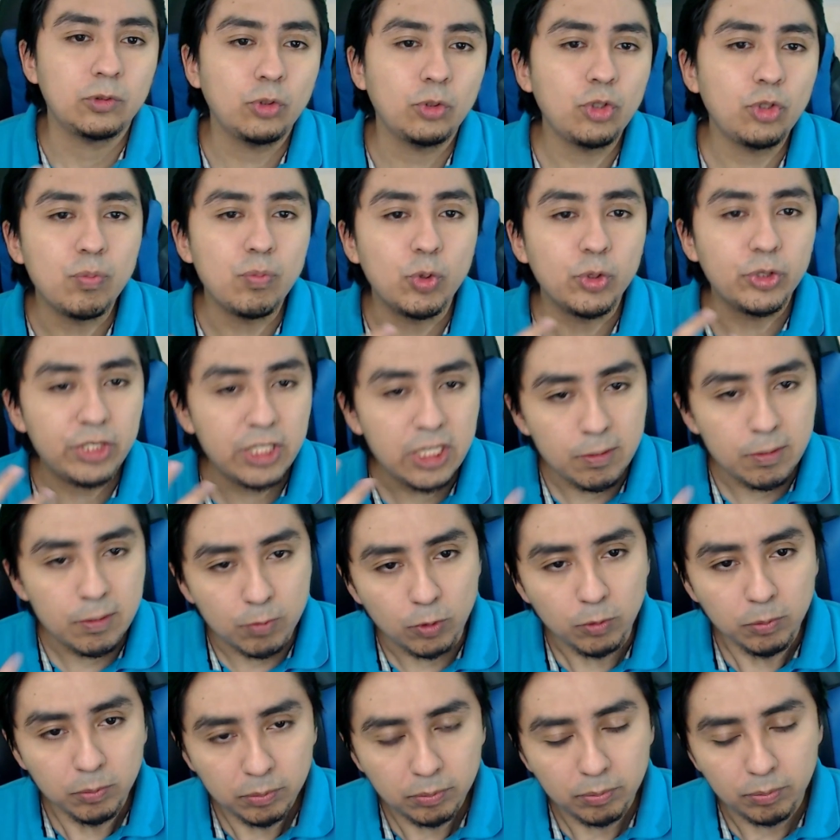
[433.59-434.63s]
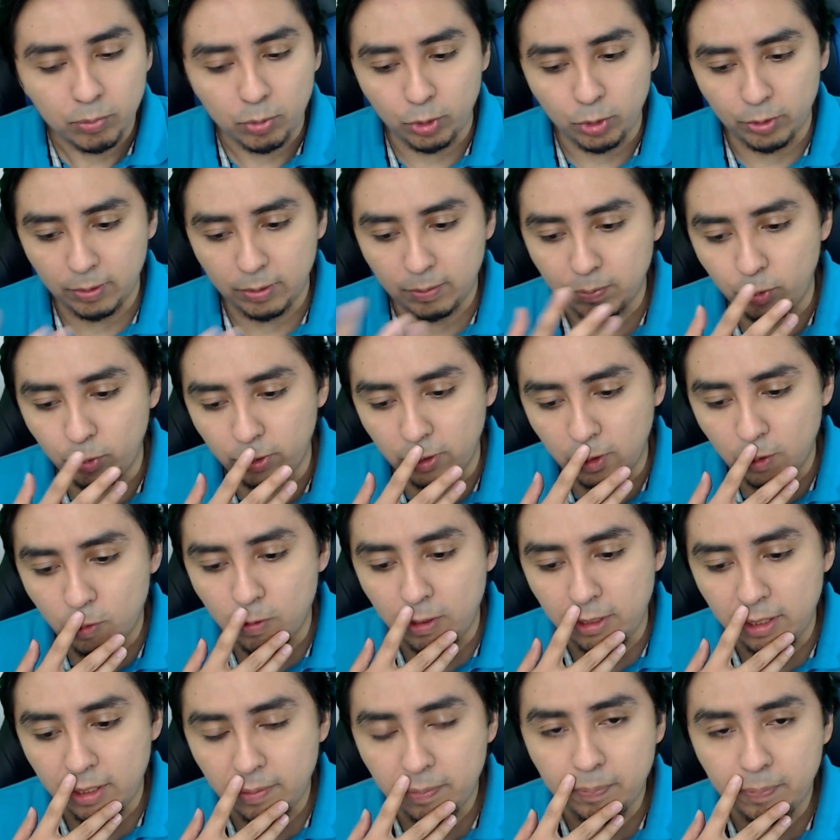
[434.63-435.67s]
Otro motivo por, el
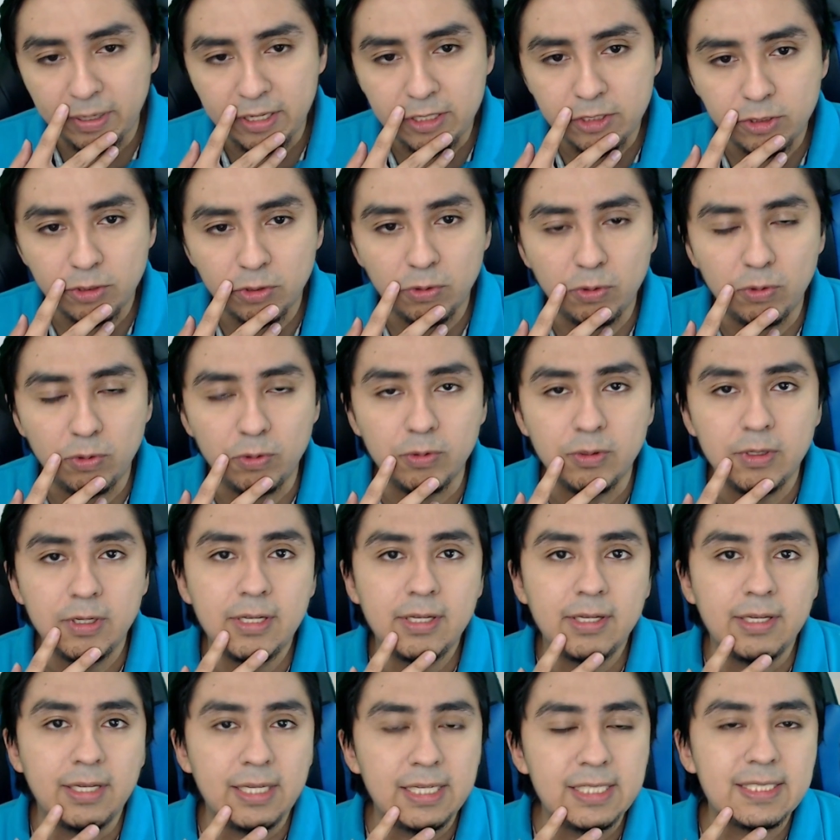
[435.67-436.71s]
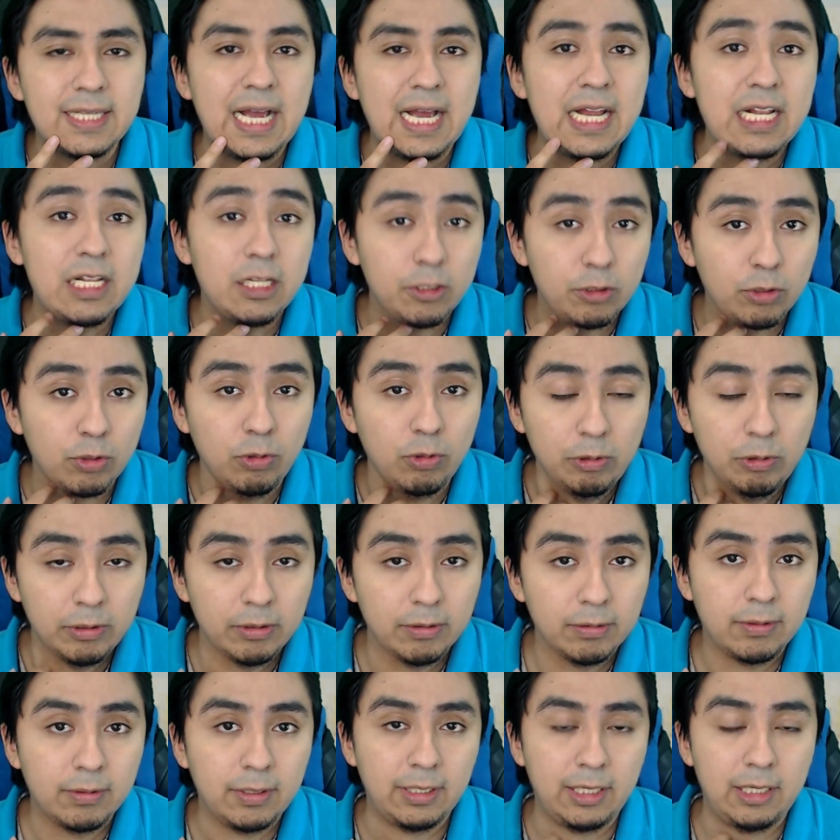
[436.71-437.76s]
cual el precio es alto
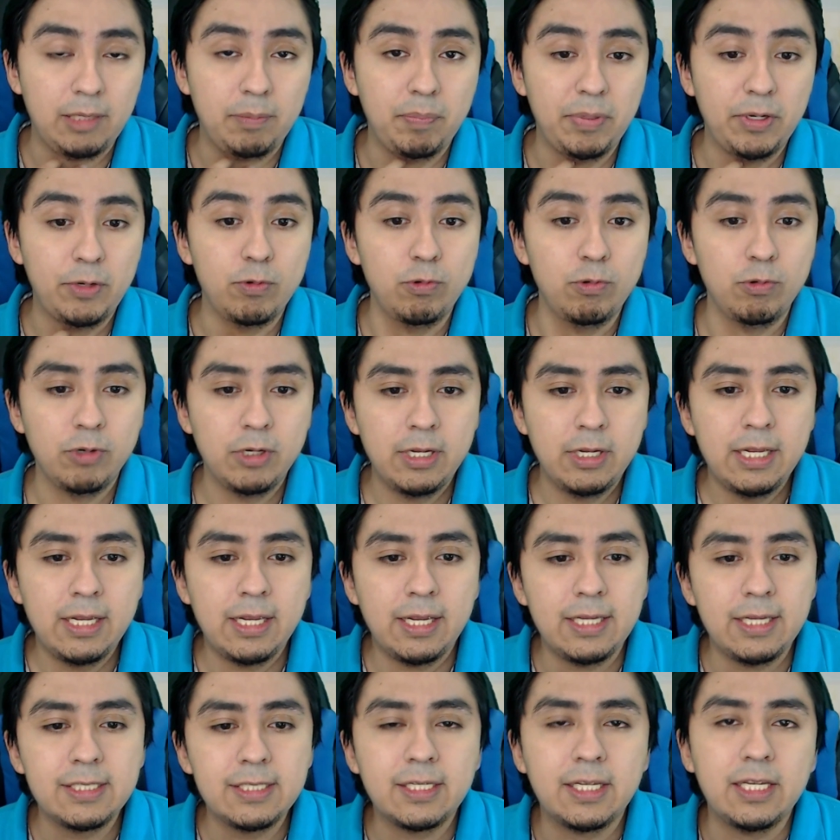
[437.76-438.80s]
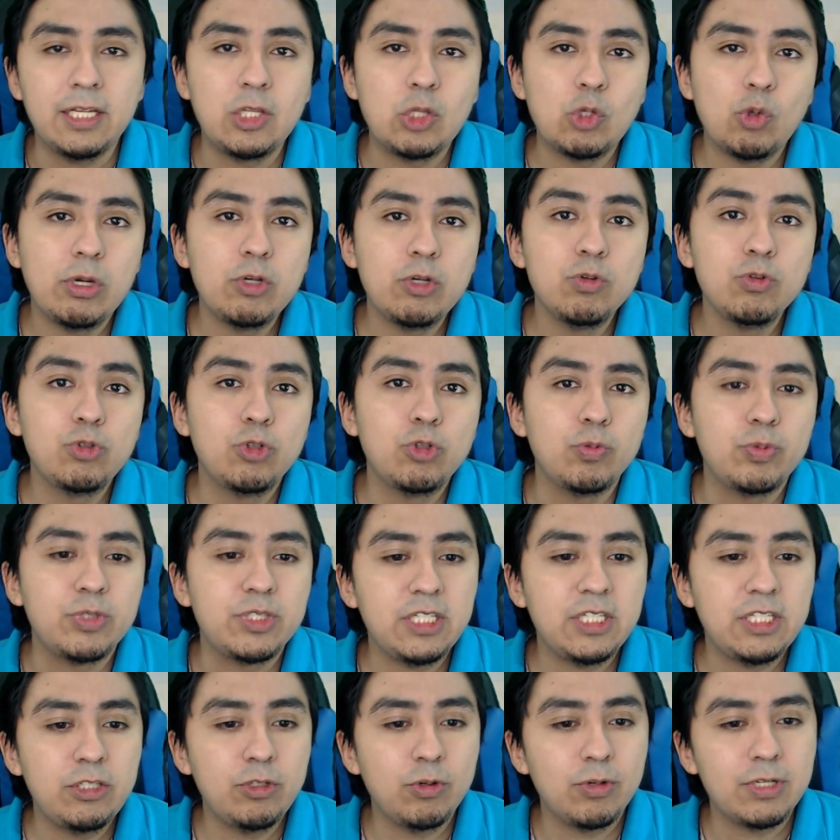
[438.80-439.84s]
en el Perú es que no hay un
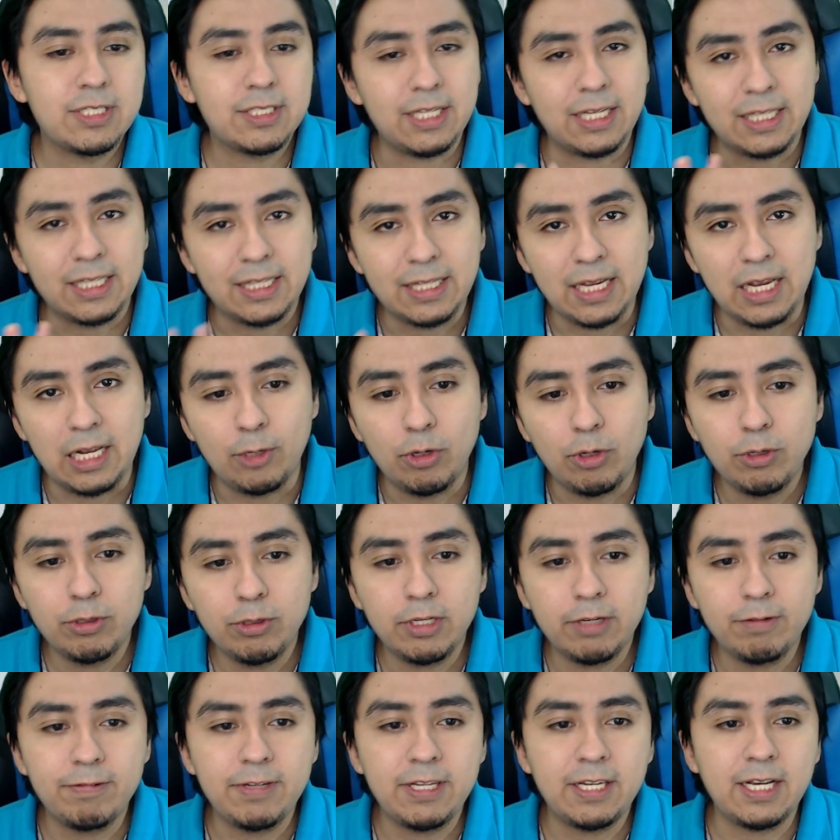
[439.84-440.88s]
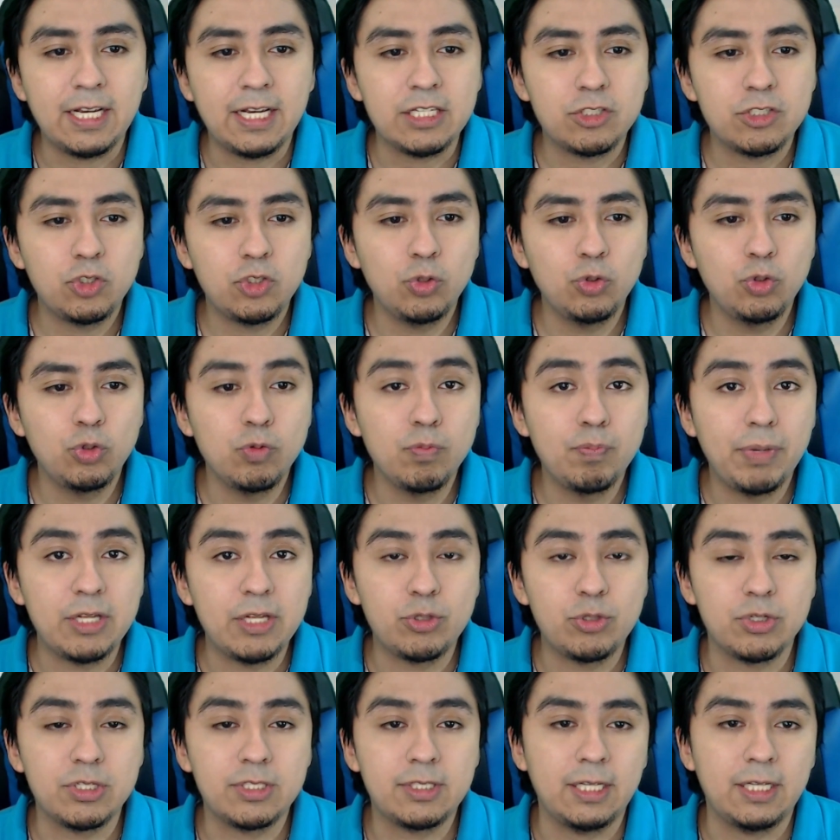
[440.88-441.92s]
subsidio estatal, no hay una fijación de un
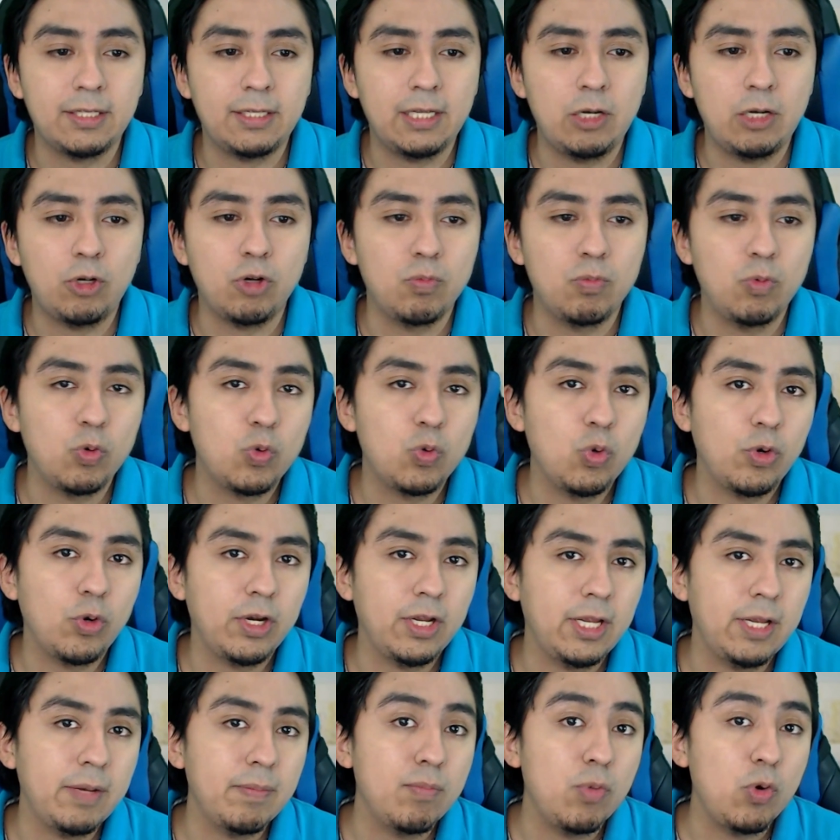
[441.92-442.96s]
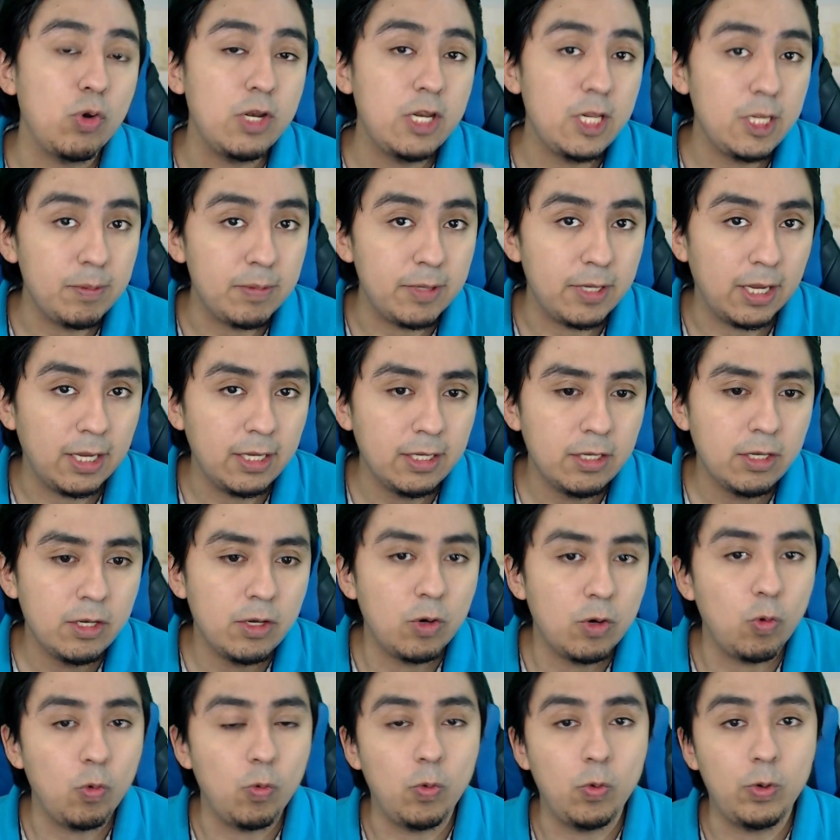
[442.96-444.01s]
precio estatal como ocurre en Bolivia
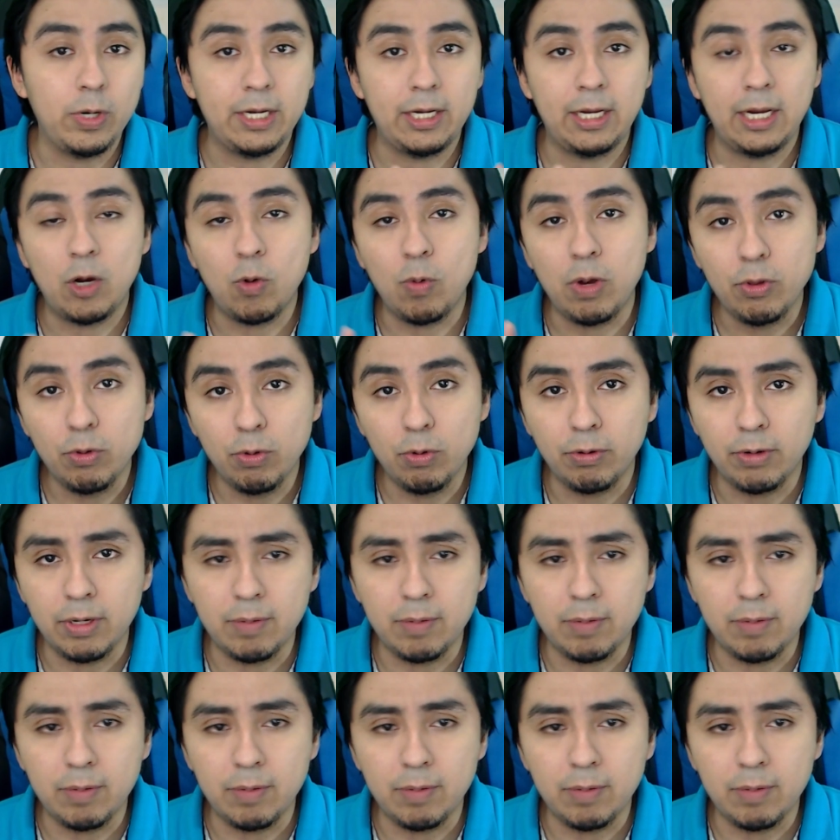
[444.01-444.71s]
o en Ecuador.